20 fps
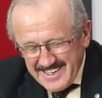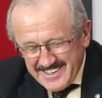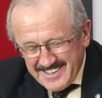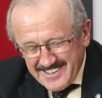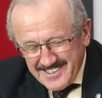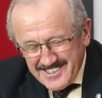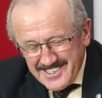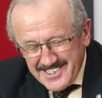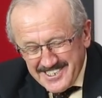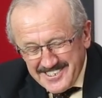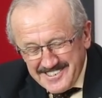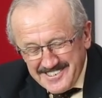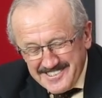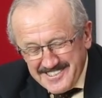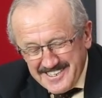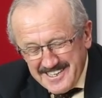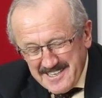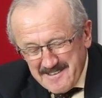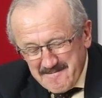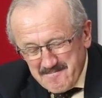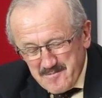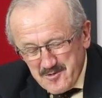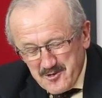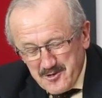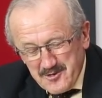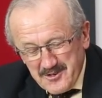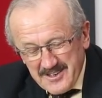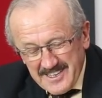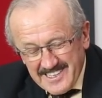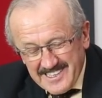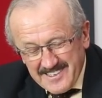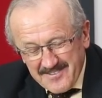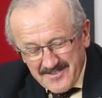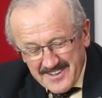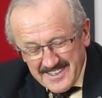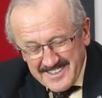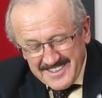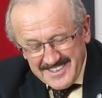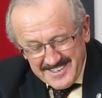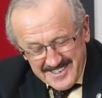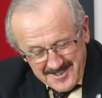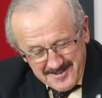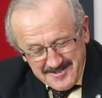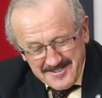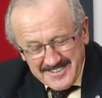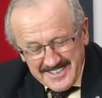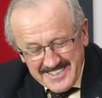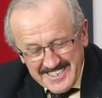Pek alışkın değilim bu tür iltifatlara. Çok